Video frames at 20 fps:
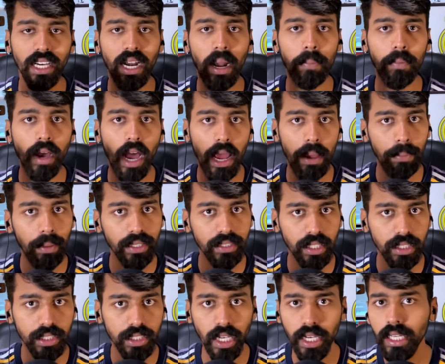आपका हाई प्रेस
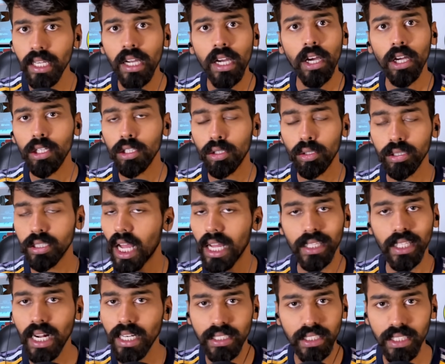अच्छा है तो
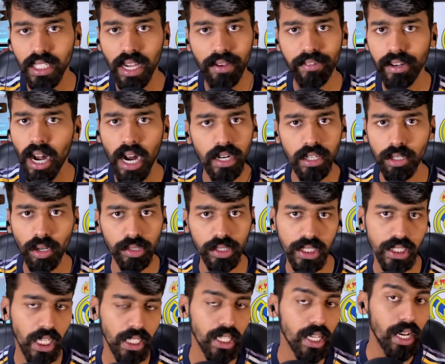सात आठ से या फिर आठ नौ से
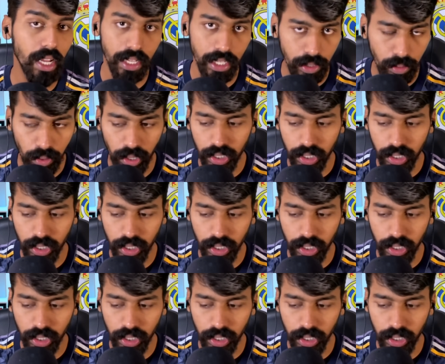ज़्यादा नहीं होना